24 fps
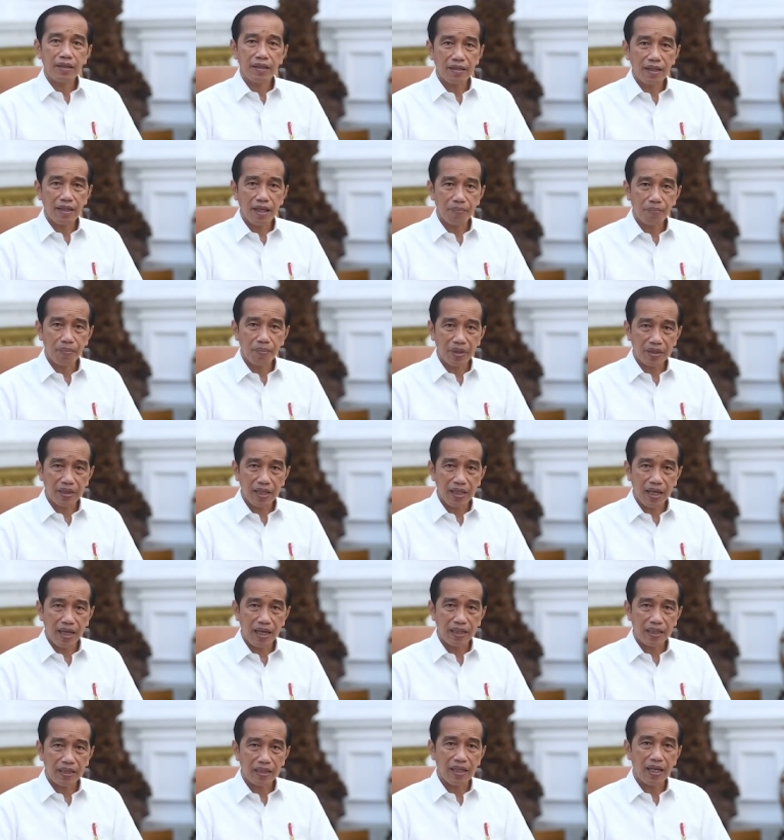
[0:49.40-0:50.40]
kita
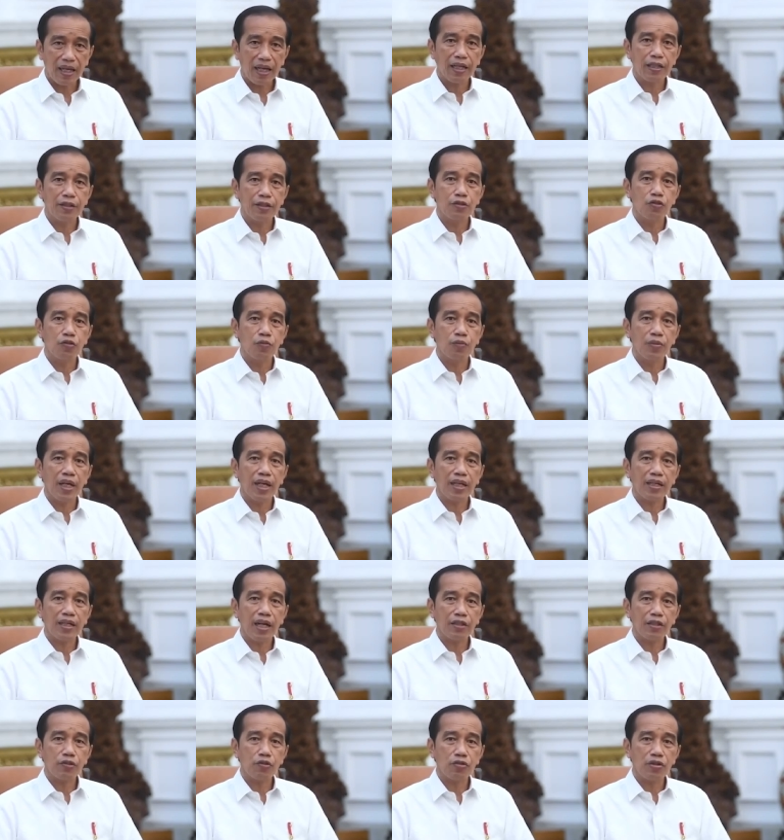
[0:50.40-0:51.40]
pertahankan jumlah
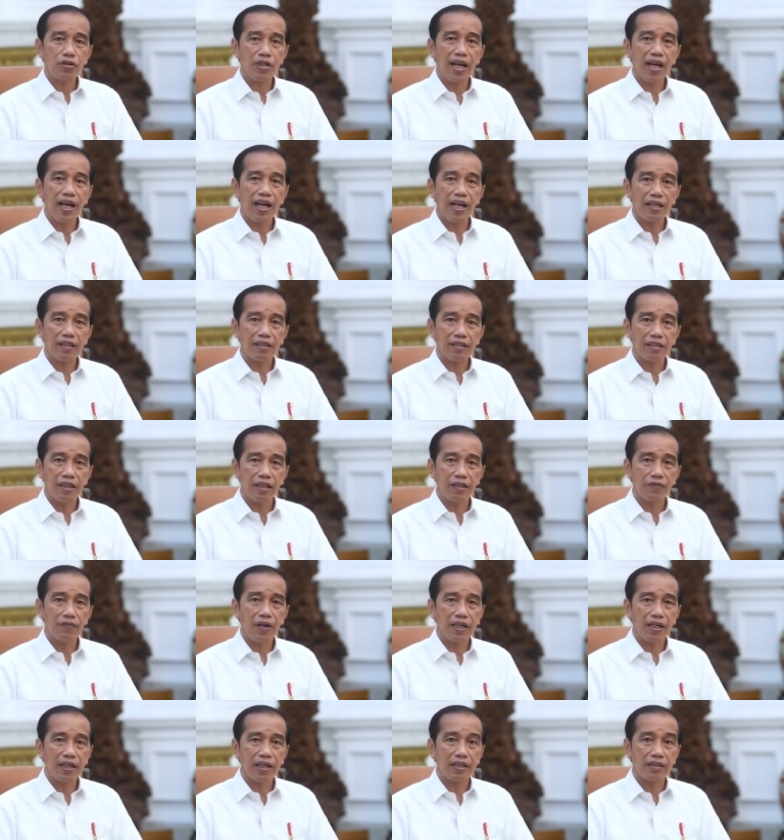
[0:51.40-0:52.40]
kasus
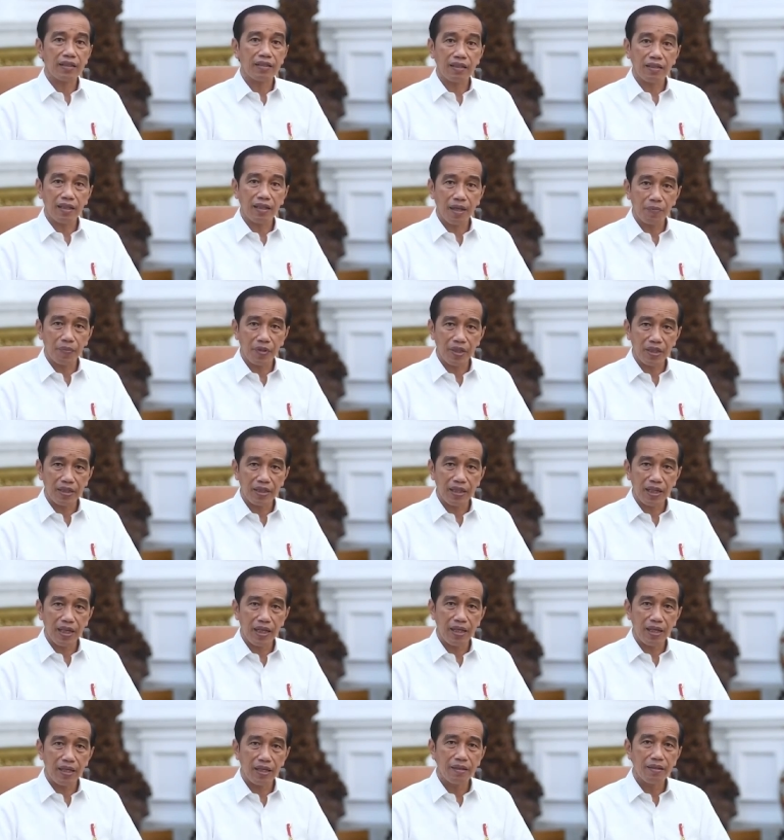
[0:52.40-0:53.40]
aktif agar tetap
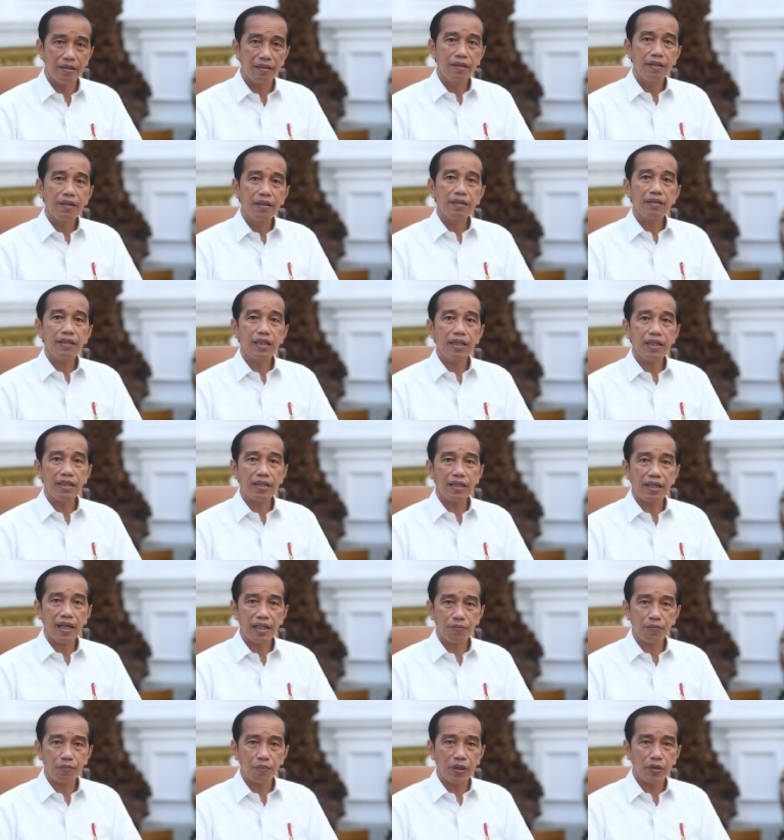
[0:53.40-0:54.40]
rendah,
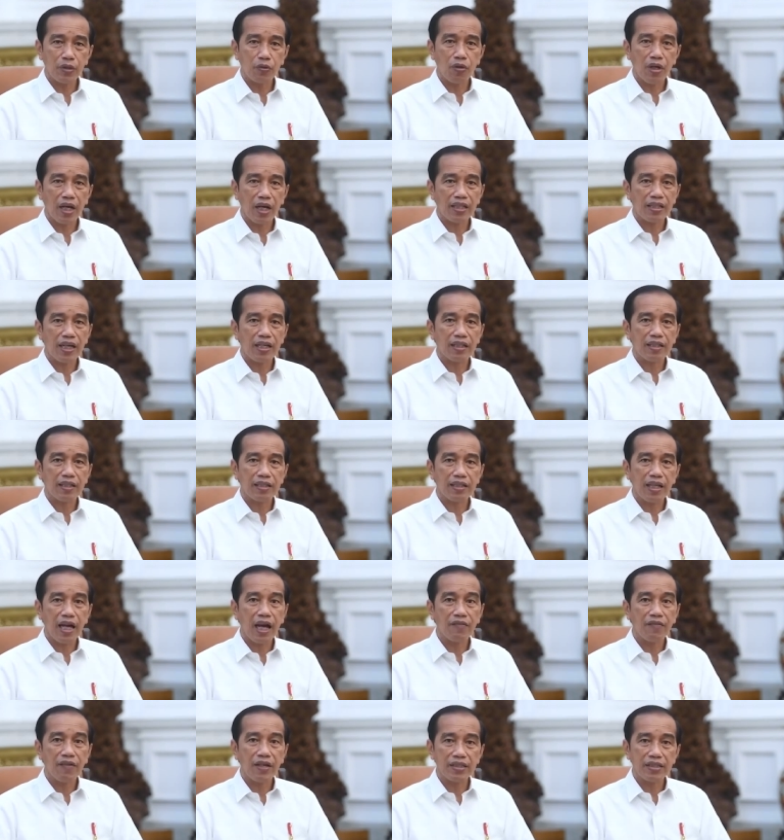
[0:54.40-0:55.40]
tingkat penularan
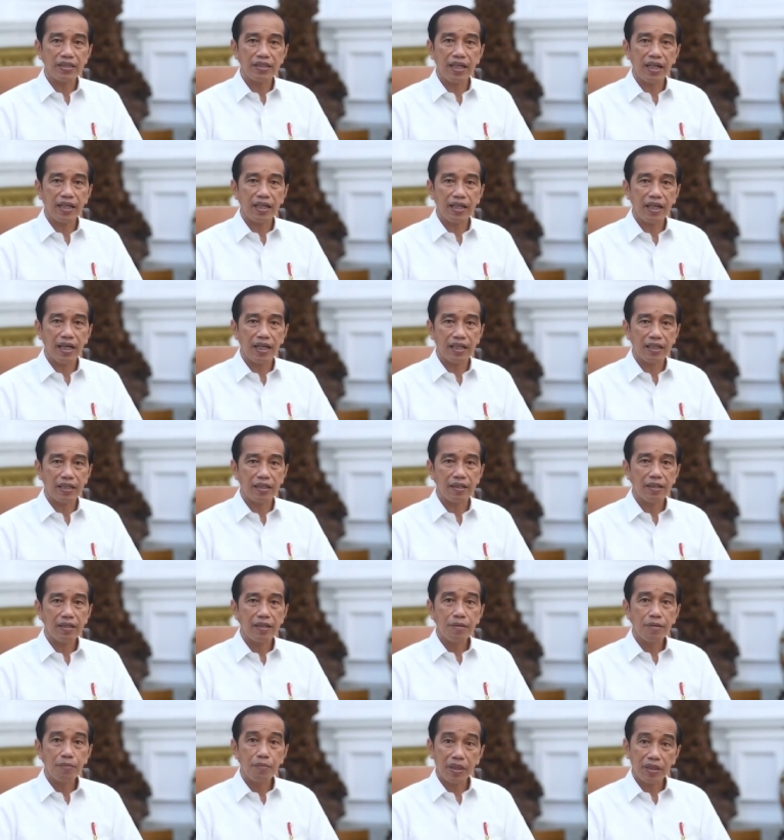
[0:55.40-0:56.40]
kita awasi agar
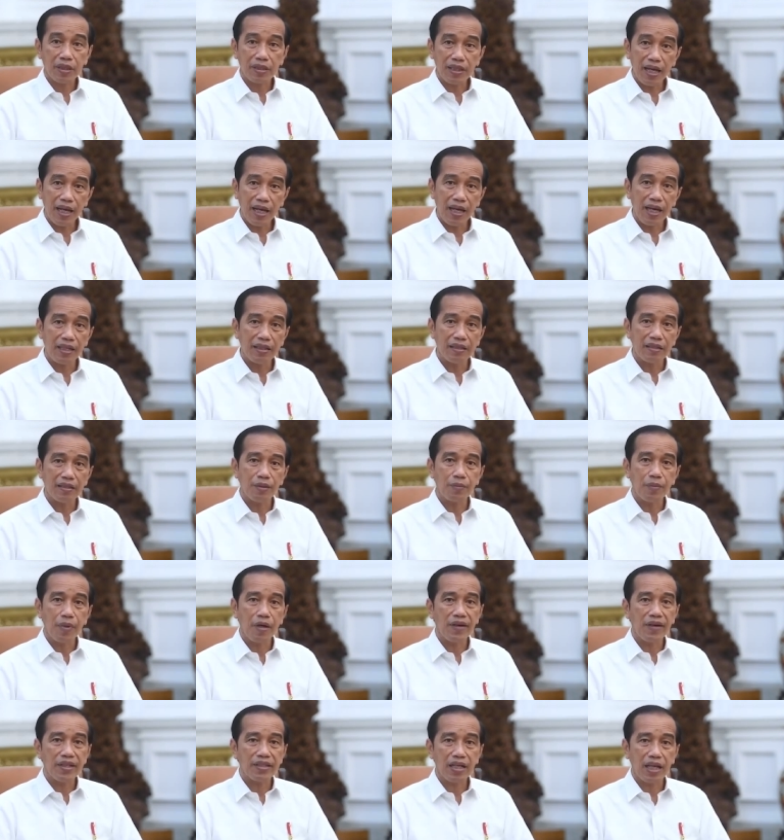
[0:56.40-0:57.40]
bertahan di
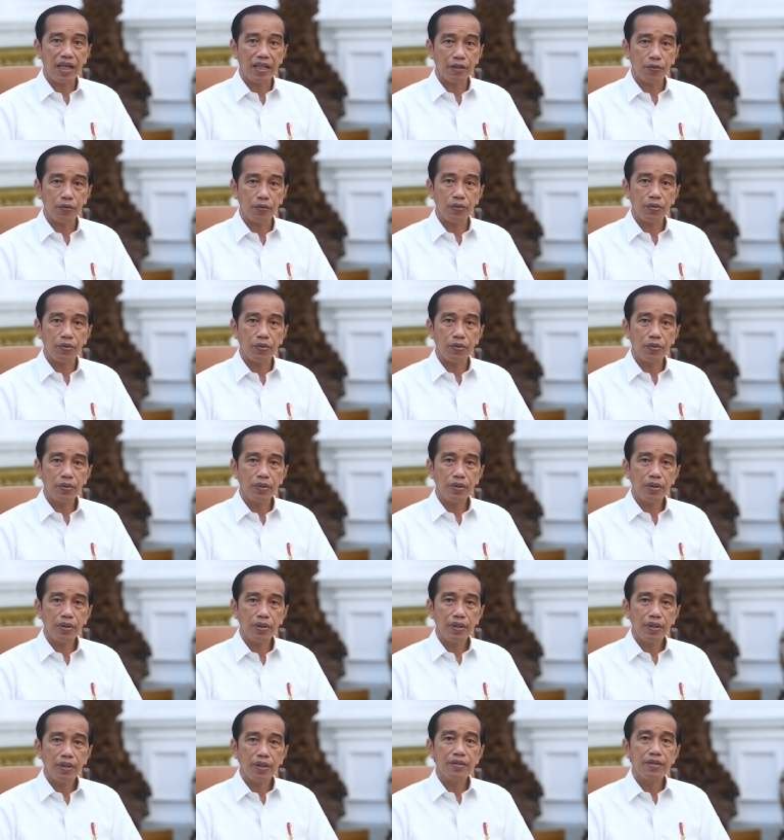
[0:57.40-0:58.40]
bawah satu,
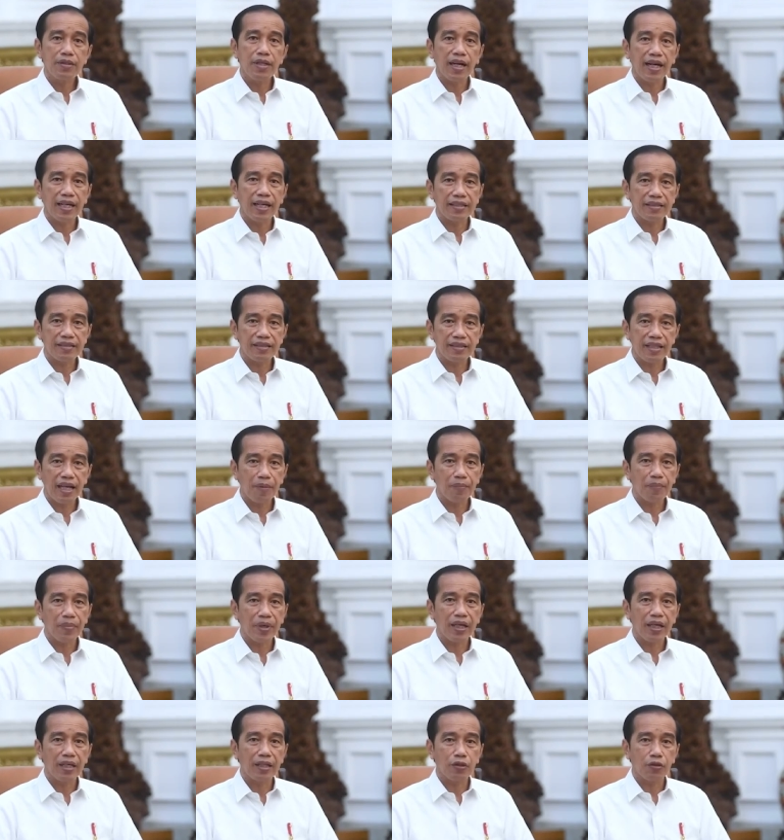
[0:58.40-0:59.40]
jangan
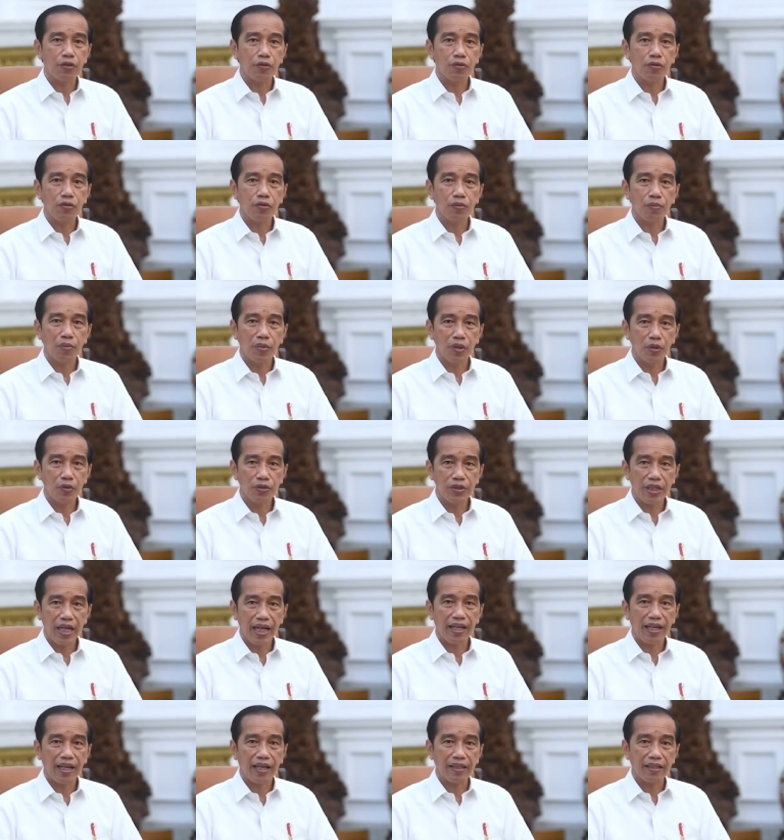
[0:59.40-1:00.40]
sampai itu
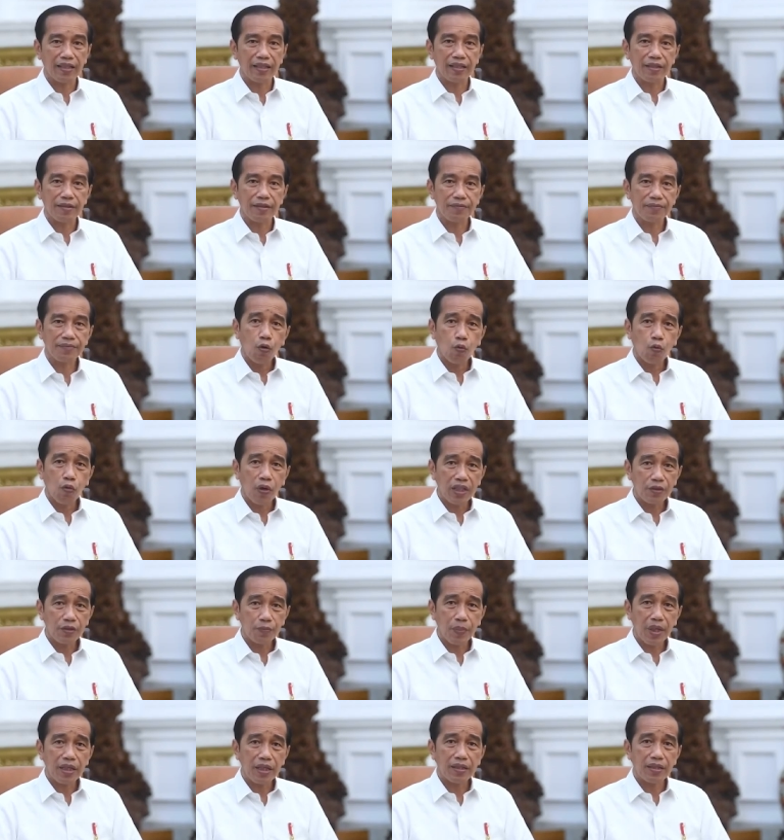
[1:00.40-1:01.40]
melonjak lagi.
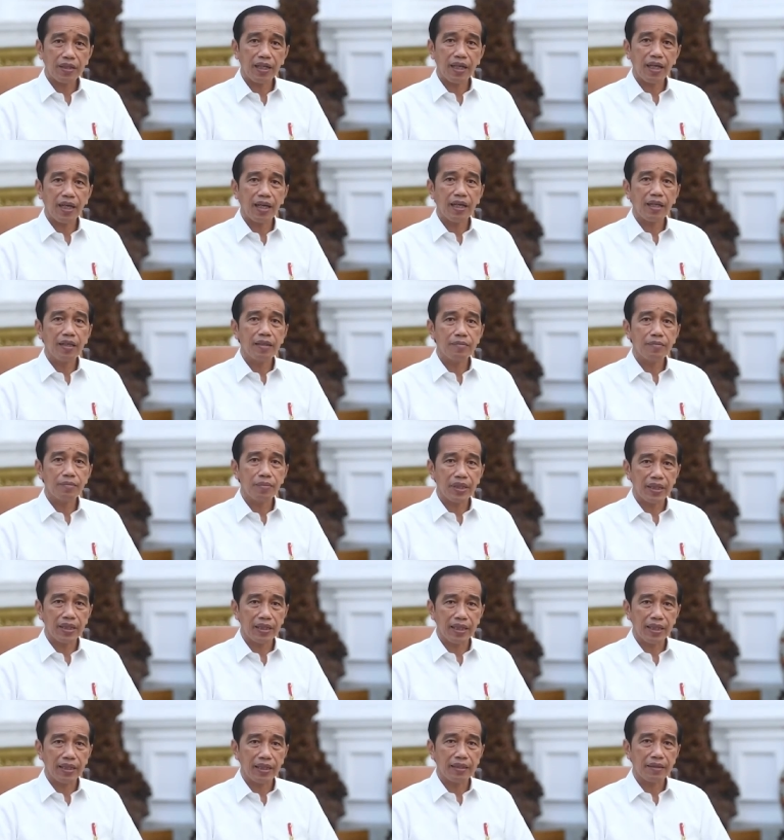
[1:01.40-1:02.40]
Waspada
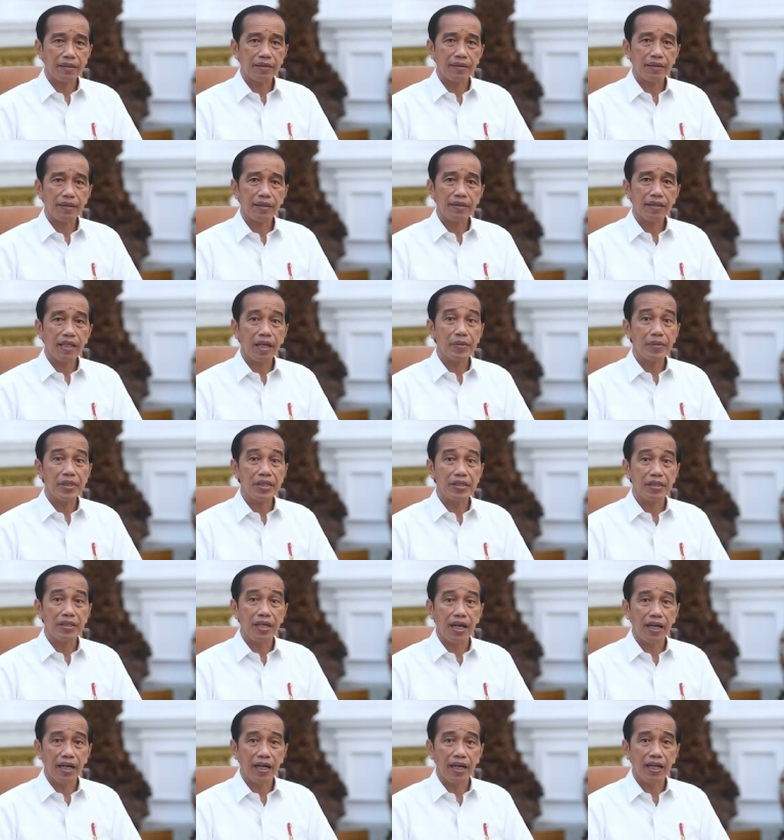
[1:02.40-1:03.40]
penting, tapi
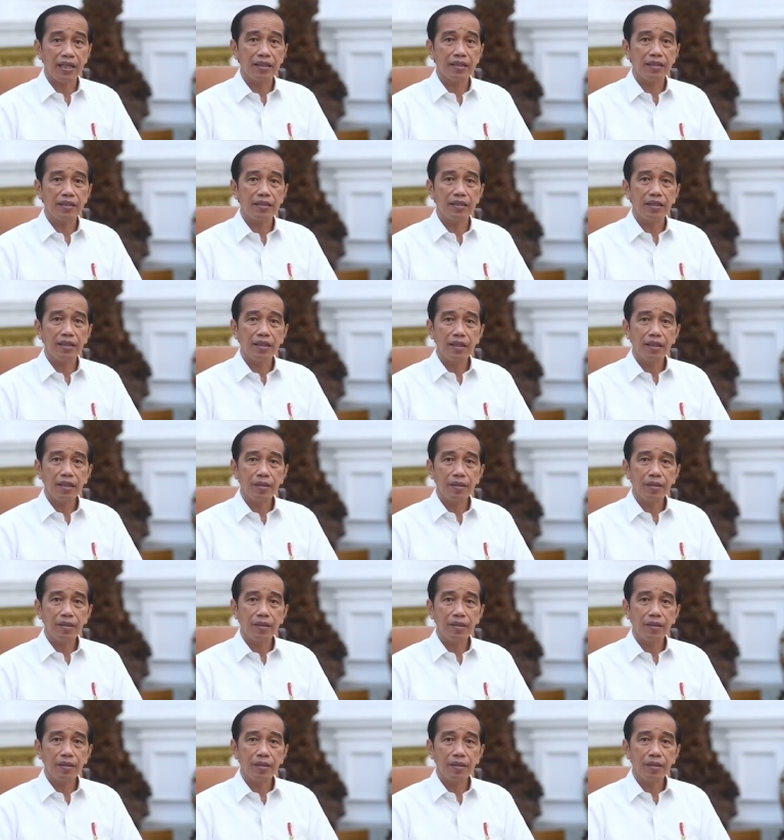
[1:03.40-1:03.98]
jangan